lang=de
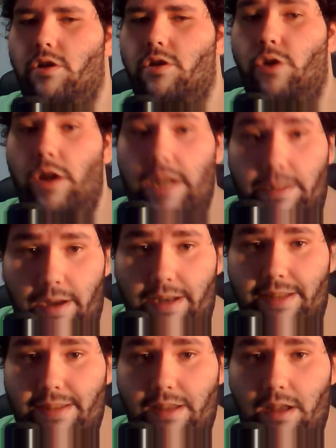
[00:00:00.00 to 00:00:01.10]
könnte man
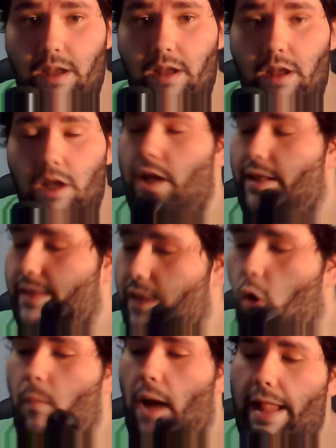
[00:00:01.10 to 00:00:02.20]
das.
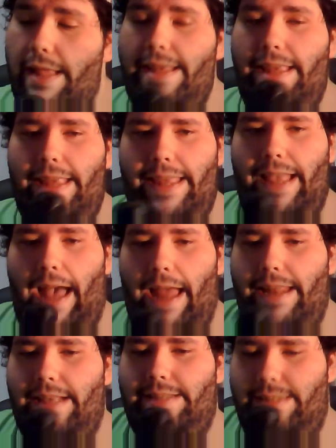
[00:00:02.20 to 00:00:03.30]
Nochmal, ich kann
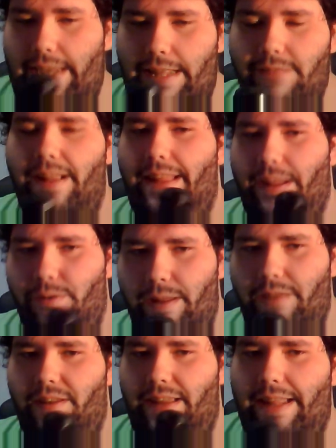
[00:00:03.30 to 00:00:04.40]
es nicht, weil
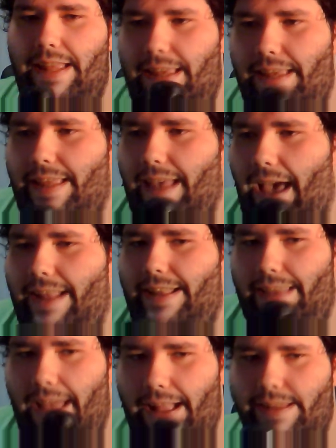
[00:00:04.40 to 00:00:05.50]
natürlich verdiene ich kein
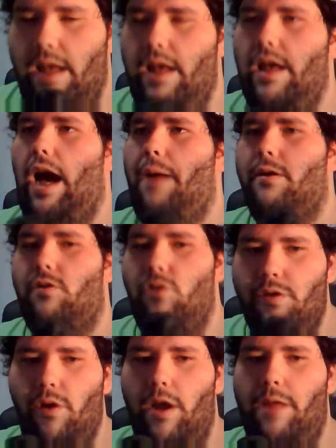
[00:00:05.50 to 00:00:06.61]
Geld. Aber
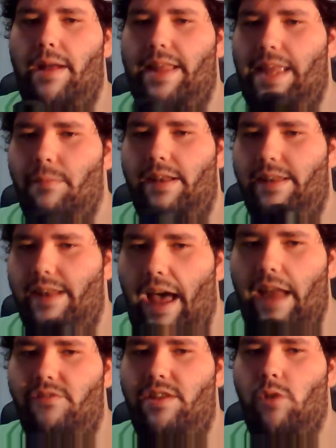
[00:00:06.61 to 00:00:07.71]
guckt euch mal jemanden
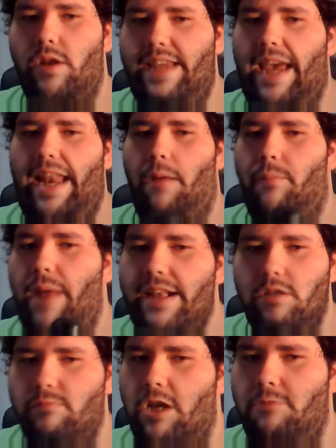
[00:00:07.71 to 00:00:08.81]
an, wie Montana Black
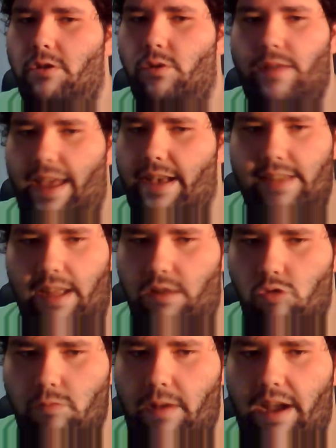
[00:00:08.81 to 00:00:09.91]
zum Beispiel. Okay, er ist kein
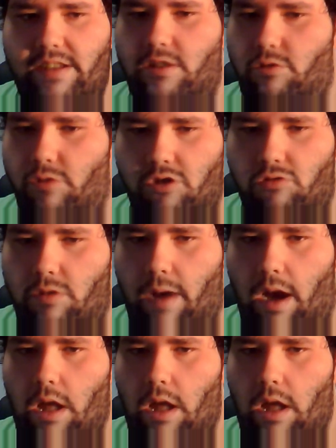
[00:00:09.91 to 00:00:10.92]
YouTuber, er ist ein Twitch-Streamer.